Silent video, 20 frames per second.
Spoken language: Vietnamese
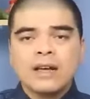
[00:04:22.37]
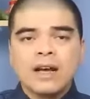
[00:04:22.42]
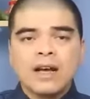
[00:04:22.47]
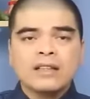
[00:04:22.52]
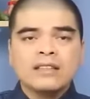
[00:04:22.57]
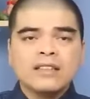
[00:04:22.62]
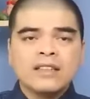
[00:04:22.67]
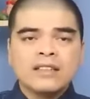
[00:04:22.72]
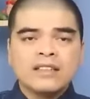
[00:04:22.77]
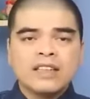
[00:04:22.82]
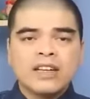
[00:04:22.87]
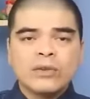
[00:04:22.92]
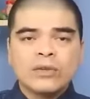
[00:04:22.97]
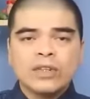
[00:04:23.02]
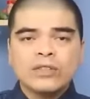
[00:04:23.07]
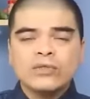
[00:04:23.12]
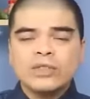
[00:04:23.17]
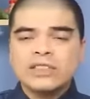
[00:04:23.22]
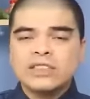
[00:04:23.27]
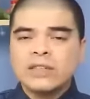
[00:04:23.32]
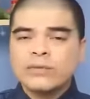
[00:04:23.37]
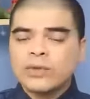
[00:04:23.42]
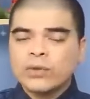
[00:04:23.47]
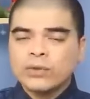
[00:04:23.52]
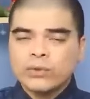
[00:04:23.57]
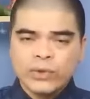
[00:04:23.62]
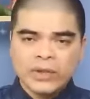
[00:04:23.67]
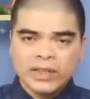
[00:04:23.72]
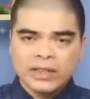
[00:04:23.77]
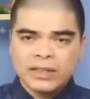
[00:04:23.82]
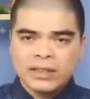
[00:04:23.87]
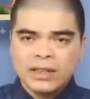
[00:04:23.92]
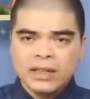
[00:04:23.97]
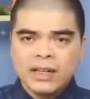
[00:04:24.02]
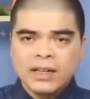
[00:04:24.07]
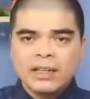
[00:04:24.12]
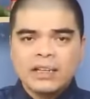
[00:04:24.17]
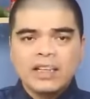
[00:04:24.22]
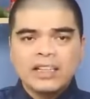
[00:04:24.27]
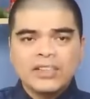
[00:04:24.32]
à, nhưng theo các chuyên gia phong thủy
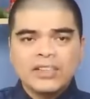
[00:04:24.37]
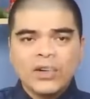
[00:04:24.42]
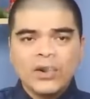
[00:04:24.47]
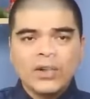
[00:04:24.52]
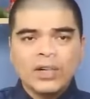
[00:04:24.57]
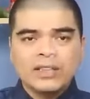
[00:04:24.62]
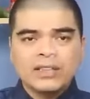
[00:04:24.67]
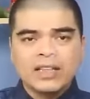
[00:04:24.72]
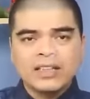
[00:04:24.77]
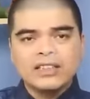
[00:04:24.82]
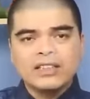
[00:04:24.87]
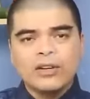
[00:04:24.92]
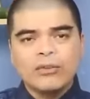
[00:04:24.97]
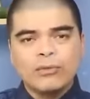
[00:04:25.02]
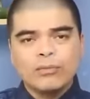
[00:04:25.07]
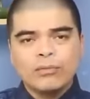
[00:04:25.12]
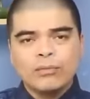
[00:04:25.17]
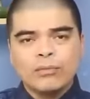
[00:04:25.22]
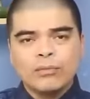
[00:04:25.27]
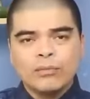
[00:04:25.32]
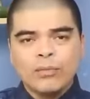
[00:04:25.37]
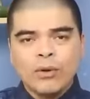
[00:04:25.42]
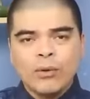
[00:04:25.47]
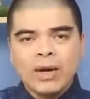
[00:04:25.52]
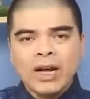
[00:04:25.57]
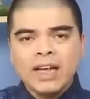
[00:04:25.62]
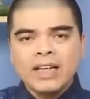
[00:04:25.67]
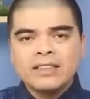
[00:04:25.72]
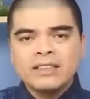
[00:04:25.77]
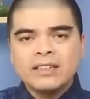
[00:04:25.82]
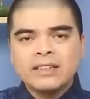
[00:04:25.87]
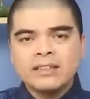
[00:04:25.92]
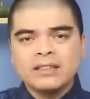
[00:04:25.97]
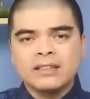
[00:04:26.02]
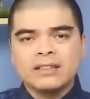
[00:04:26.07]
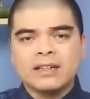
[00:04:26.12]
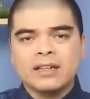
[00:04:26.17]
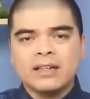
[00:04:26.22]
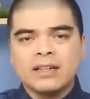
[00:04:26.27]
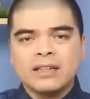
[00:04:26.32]
cây to tán rộng bọc ngay trước
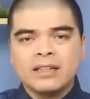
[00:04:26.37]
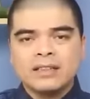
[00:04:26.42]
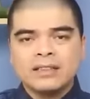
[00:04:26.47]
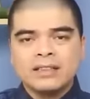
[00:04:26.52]
cửa